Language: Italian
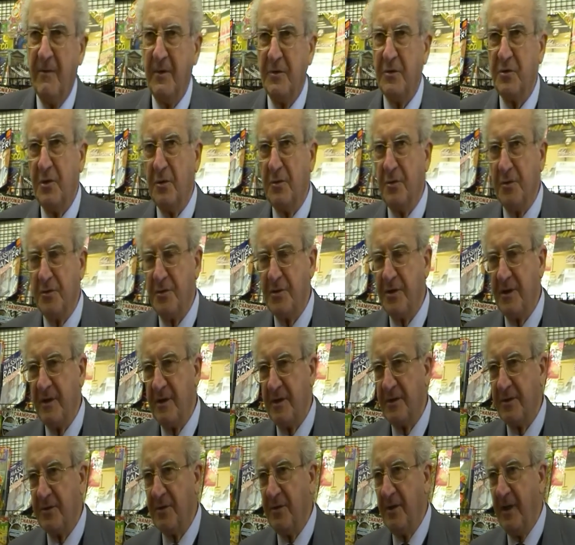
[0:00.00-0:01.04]
Facciamo
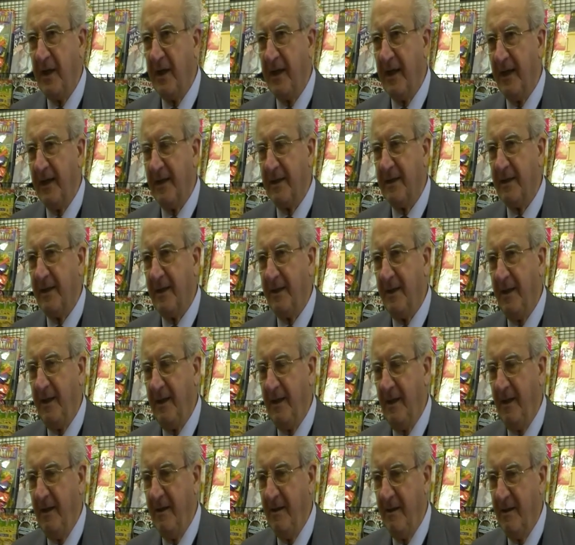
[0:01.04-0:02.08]
considerazioni di
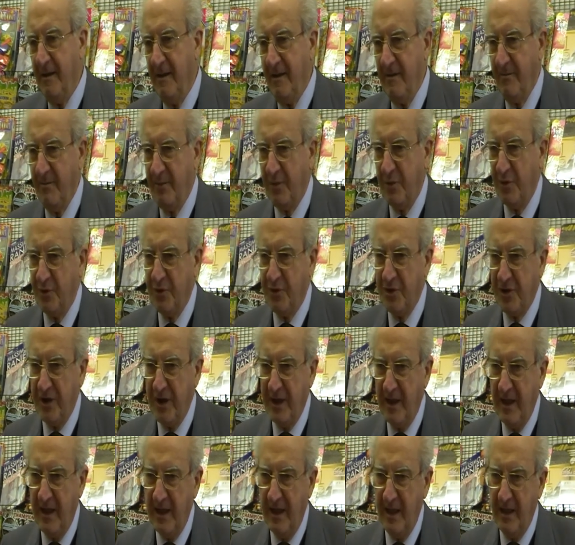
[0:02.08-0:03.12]
carattere più
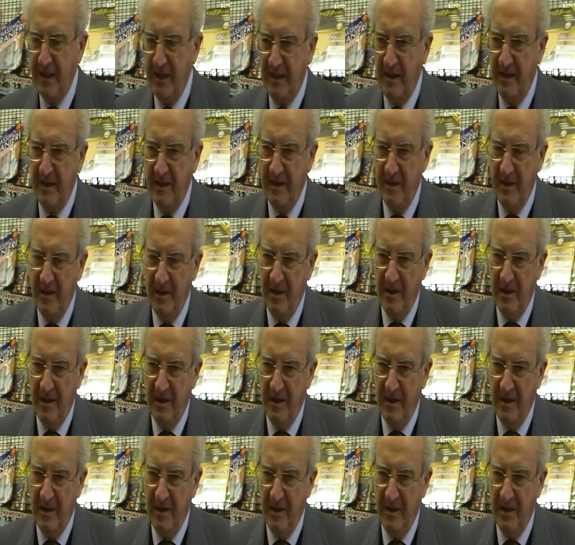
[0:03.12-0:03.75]
generale.